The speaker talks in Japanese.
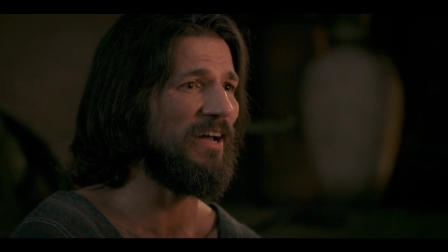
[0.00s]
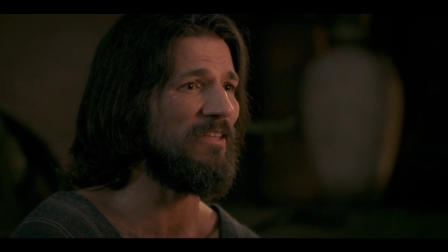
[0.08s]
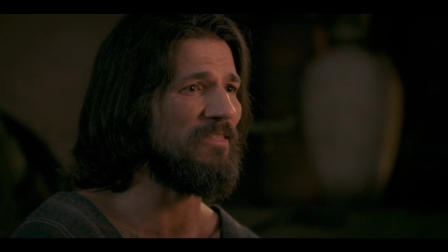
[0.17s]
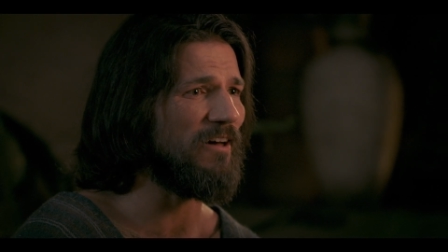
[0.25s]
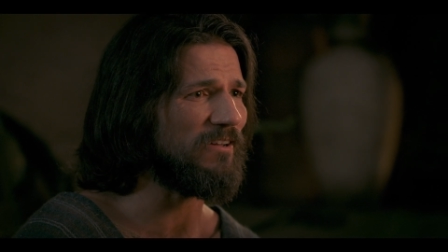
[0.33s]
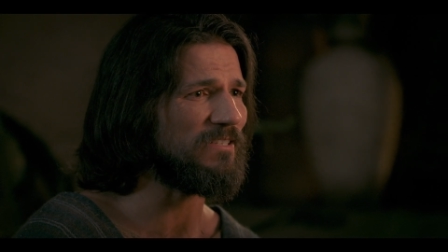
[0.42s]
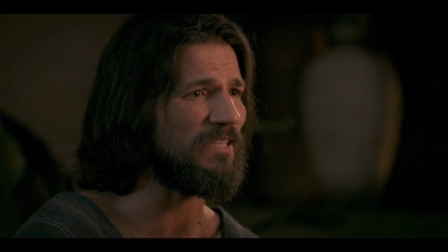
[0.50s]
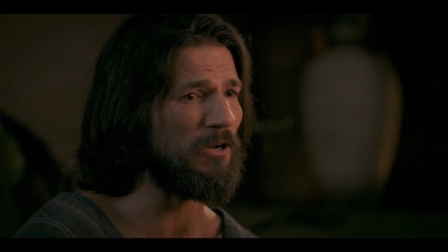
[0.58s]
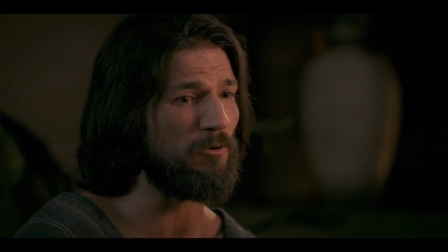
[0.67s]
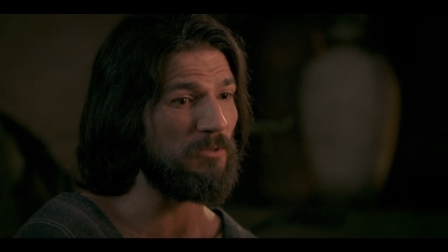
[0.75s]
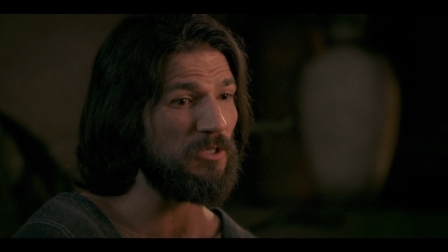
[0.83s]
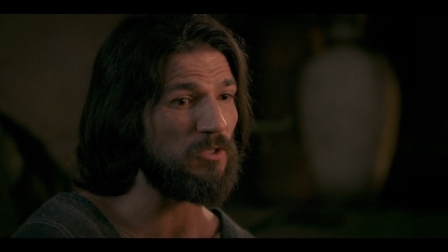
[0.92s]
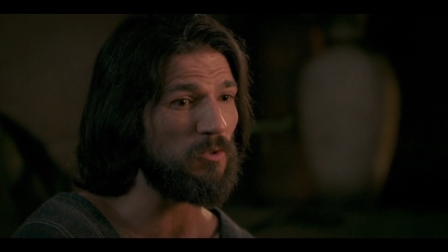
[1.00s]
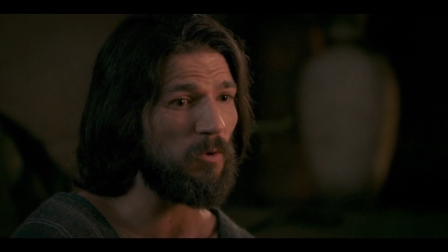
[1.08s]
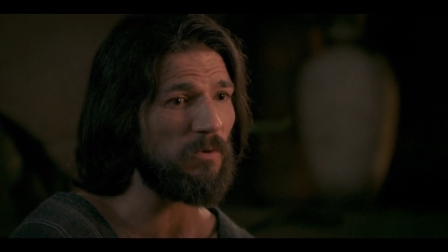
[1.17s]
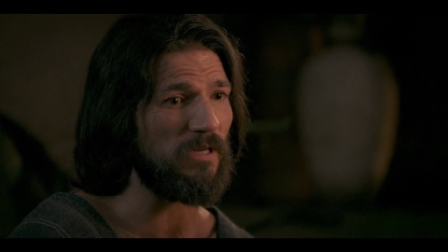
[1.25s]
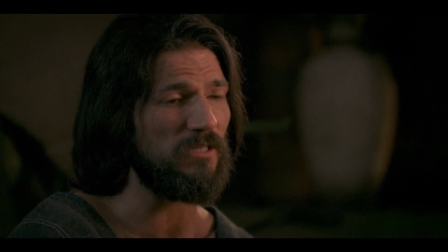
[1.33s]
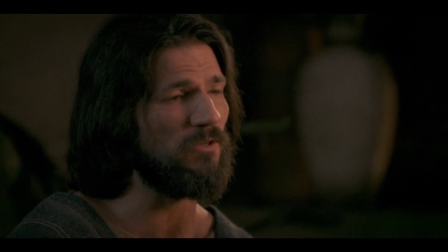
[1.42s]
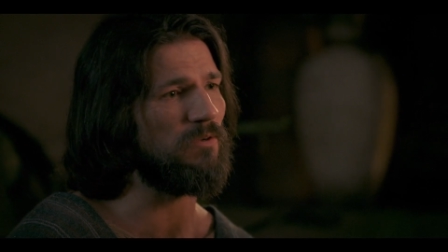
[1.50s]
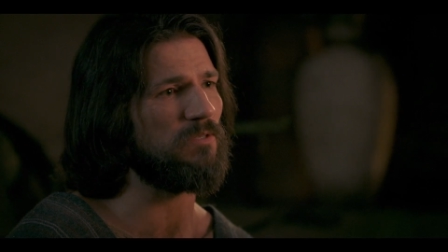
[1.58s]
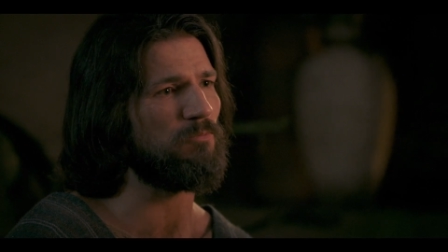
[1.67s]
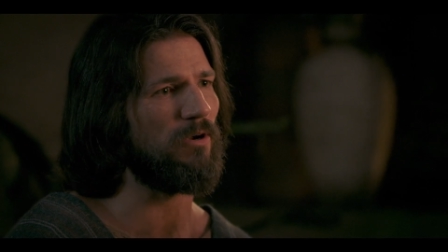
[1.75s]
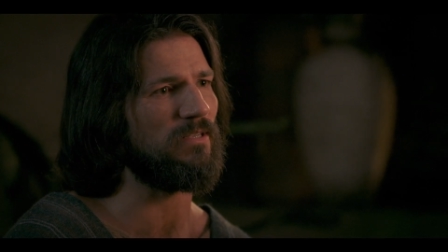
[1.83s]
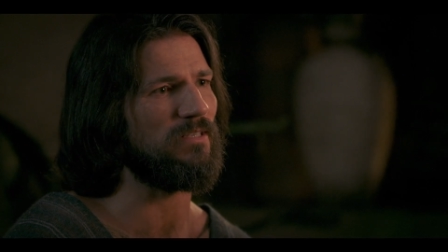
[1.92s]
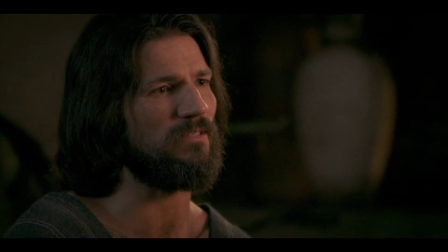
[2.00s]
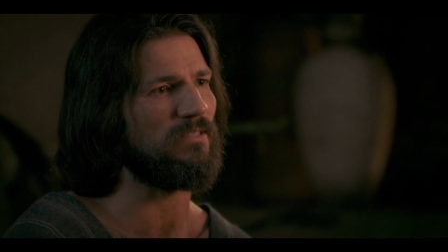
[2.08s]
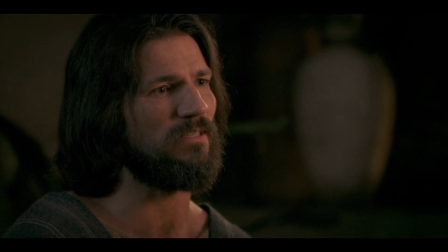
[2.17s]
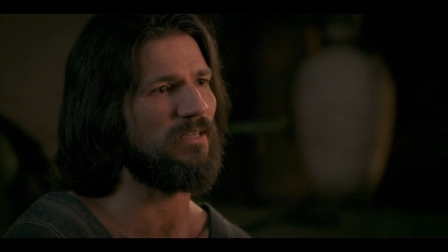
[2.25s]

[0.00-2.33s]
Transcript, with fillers: このようにして人は神の見前